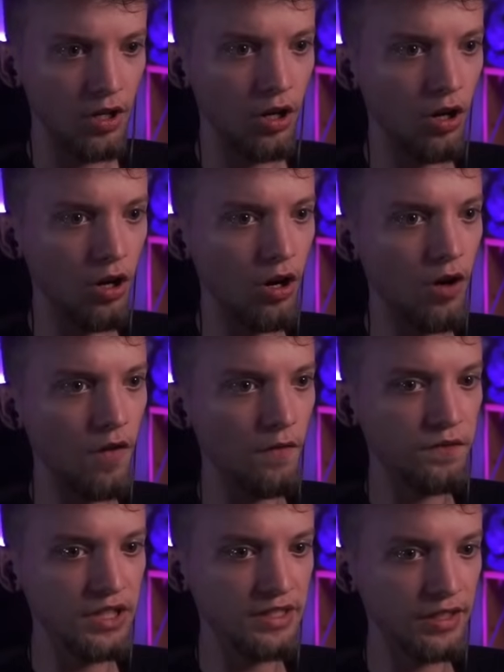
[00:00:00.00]
O,
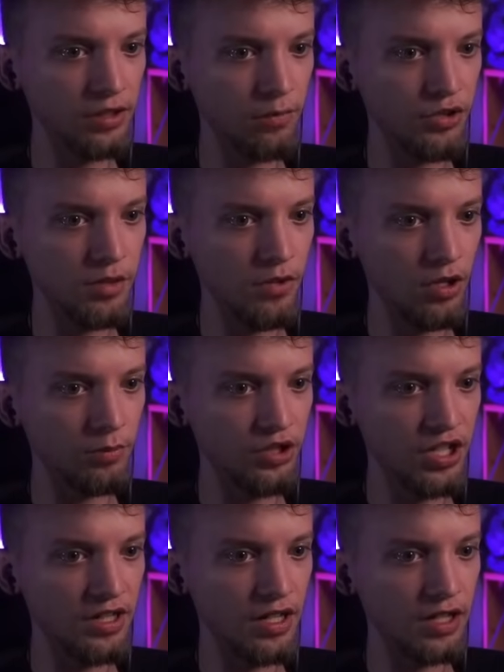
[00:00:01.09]
widzę generatory co musimy robić,
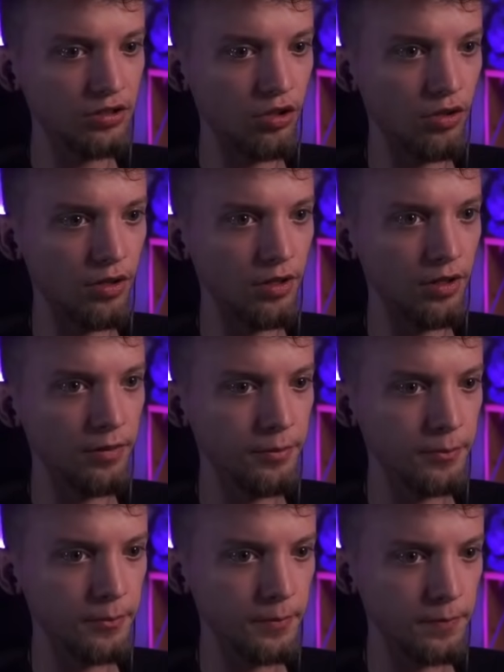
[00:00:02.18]
generatory.
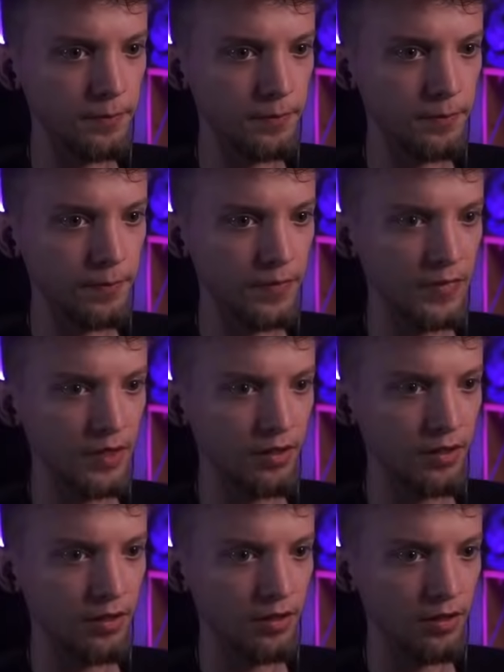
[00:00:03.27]
To
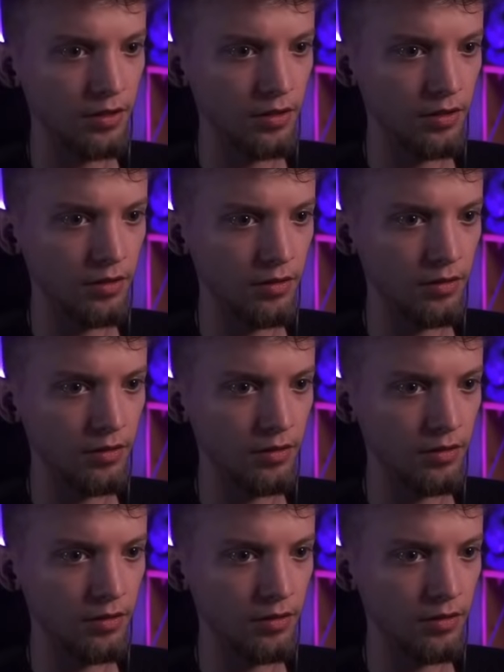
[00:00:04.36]
ja idę dalej.